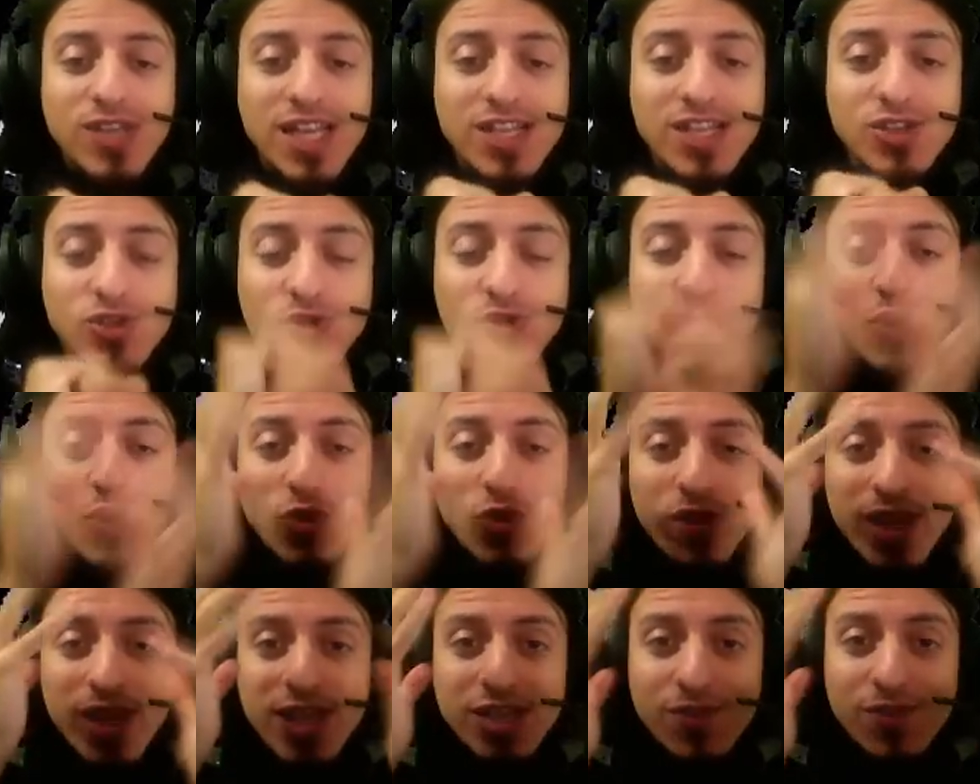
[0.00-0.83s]
En
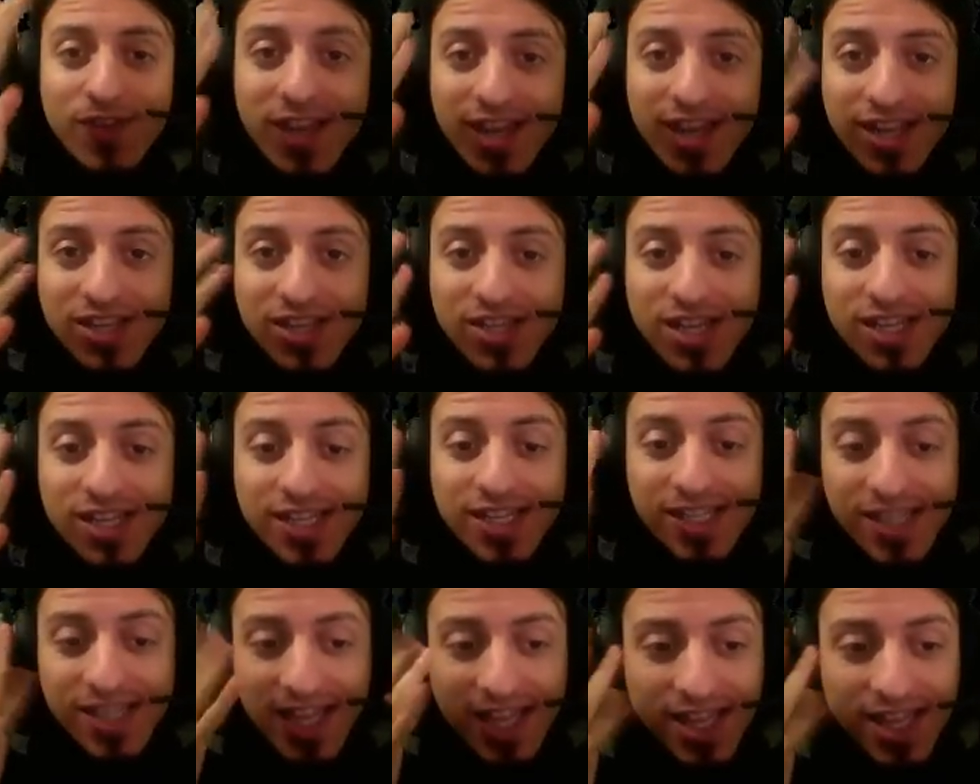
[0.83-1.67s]
son deniz fenerin
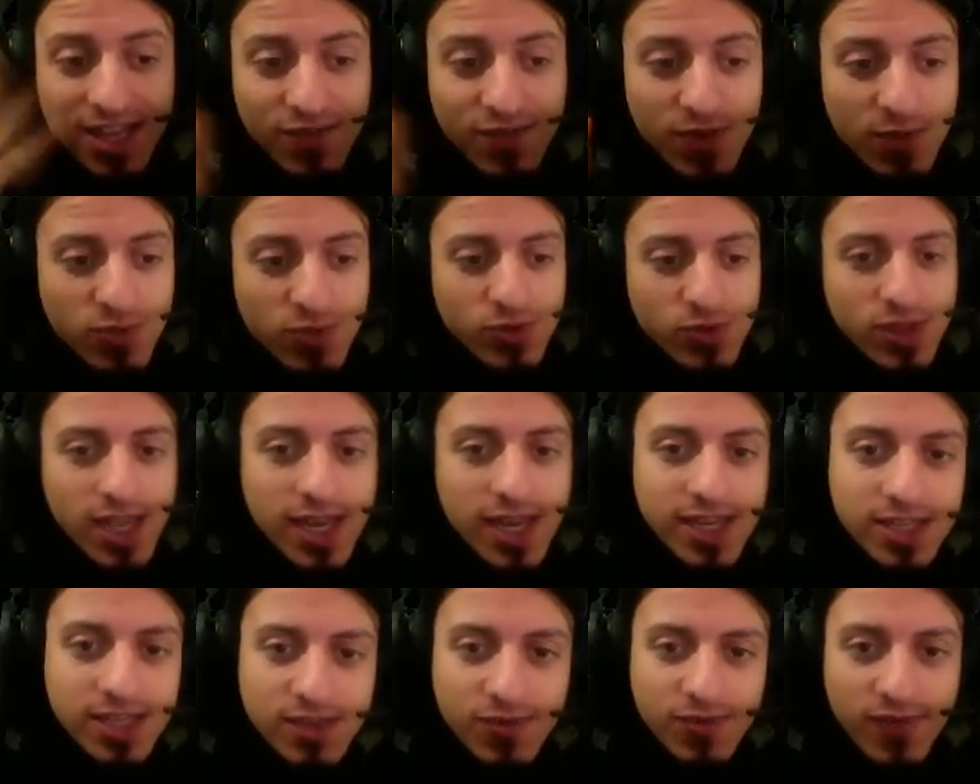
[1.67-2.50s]
içerisindeydik ve bu
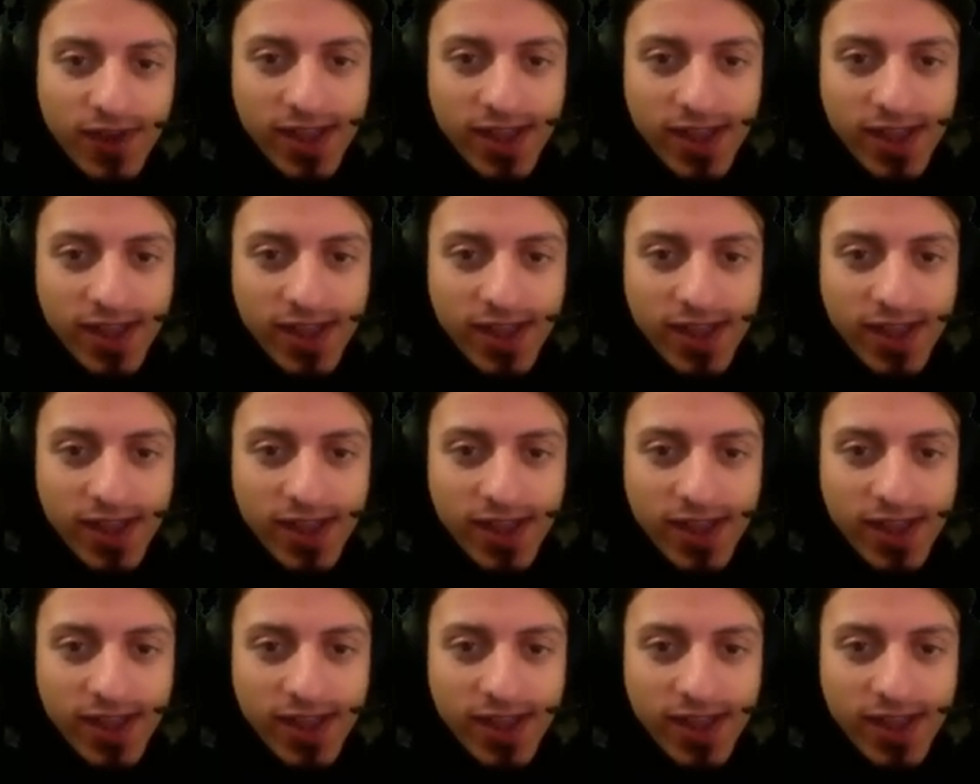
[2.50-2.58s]
deniz